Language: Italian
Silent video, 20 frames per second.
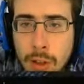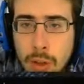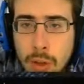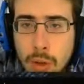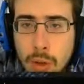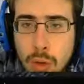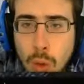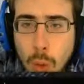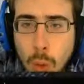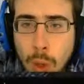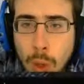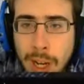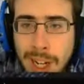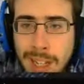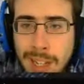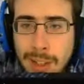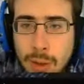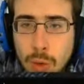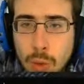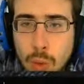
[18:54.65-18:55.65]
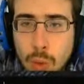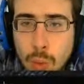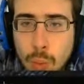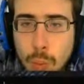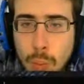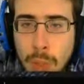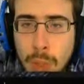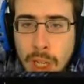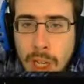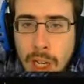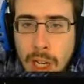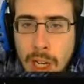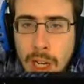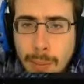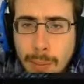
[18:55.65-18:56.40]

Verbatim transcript: giusto 41.000,